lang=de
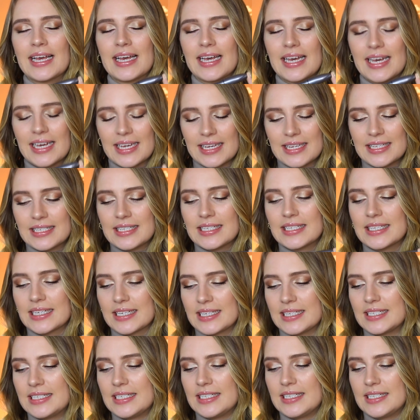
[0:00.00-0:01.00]
richtig,
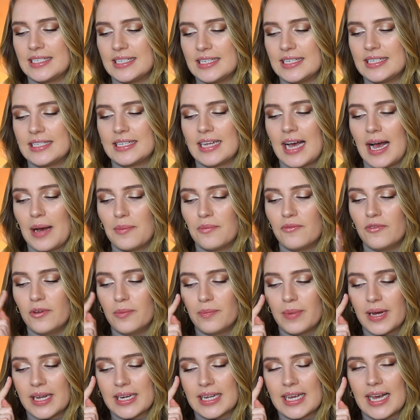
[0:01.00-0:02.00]
richtig dicht am
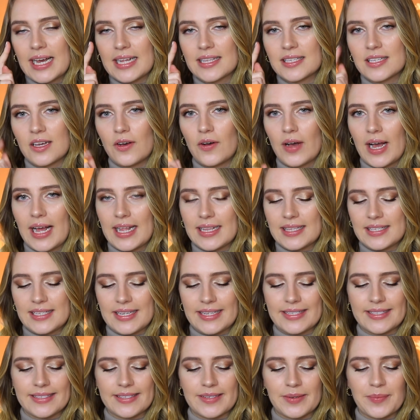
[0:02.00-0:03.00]
Wimpernkranz auch
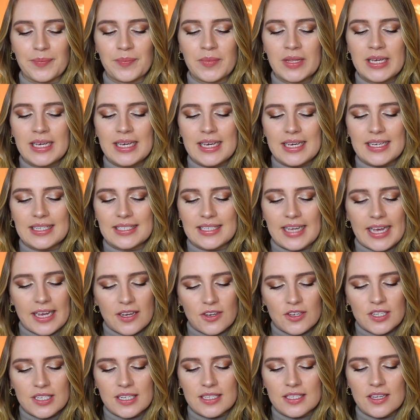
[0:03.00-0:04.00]
ansetze. Ich
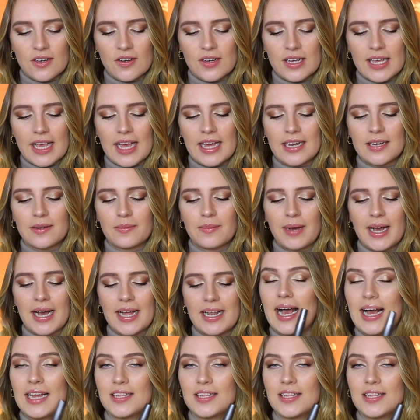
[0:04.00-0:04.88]
zeige euch das auch gerne mal.